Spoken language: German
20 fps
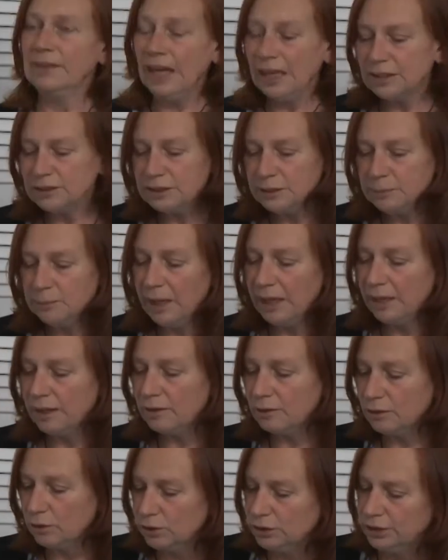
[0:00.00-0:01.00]
Also ich
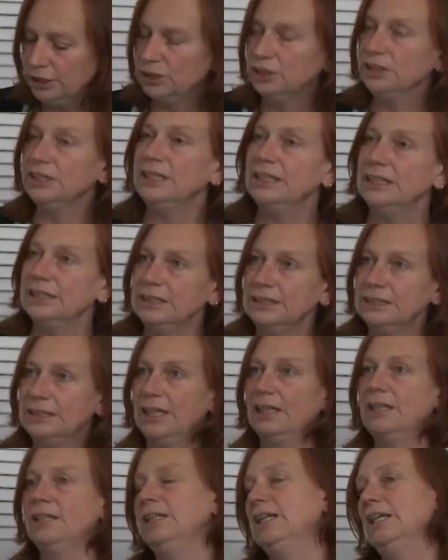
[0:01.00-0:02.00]
mache unterschiedliche
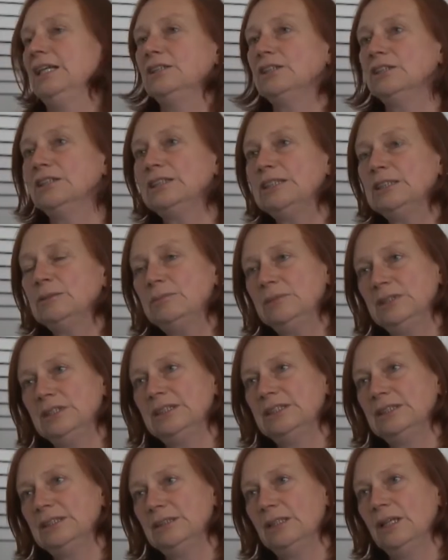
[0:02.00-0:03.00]
Sachen. Also es gibt
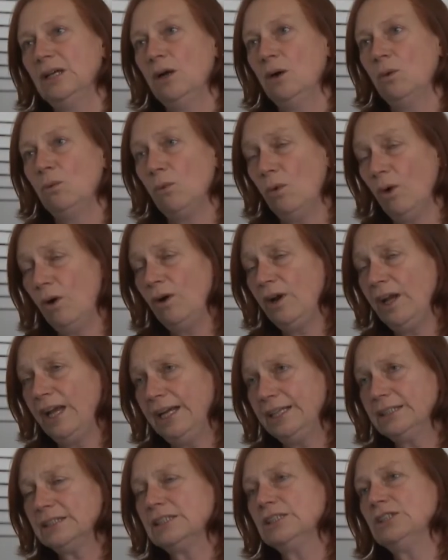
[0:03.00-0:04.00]
diese
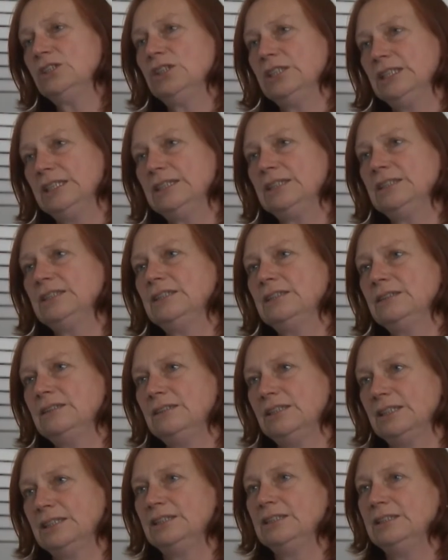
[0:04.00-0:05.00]

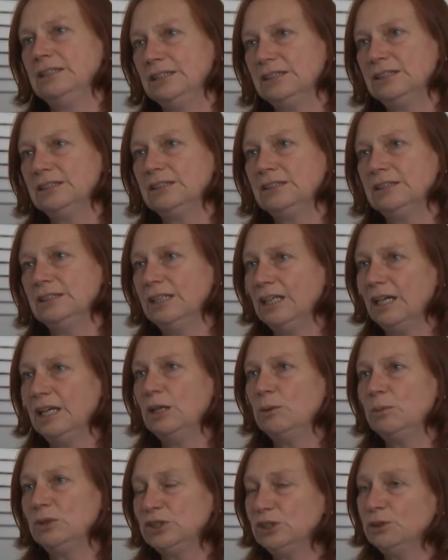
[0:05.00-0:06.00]
Walk-Act-Geschichten, das ist in
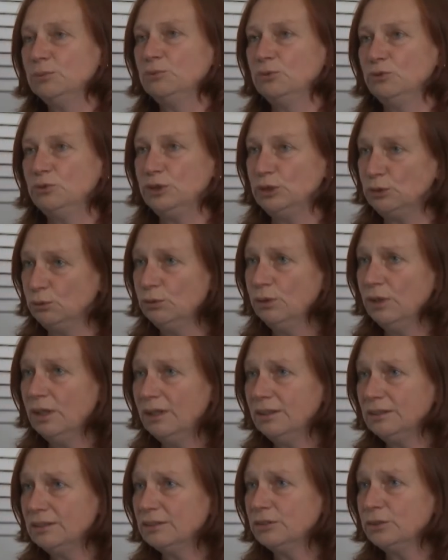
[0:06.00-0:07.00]
einer bestimmten
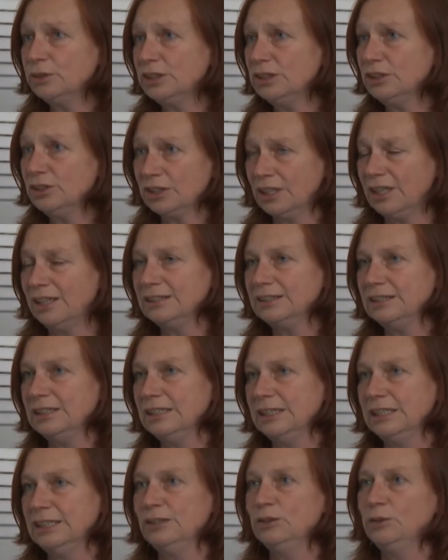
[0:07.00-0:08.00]
Figur durch die Straßen
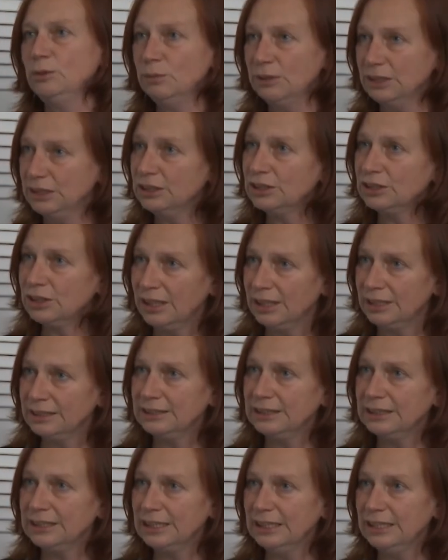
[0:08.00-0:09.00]
gehen, über die
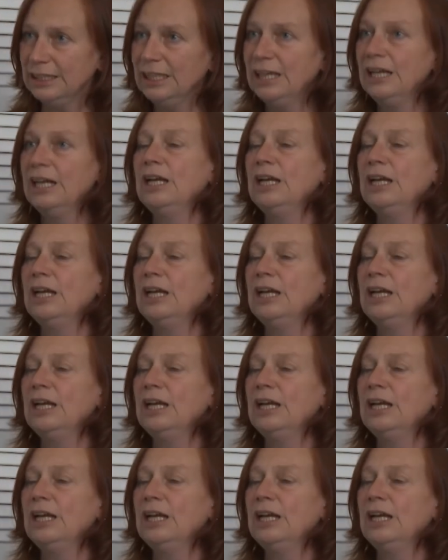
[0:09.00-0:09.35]
Straße gehen,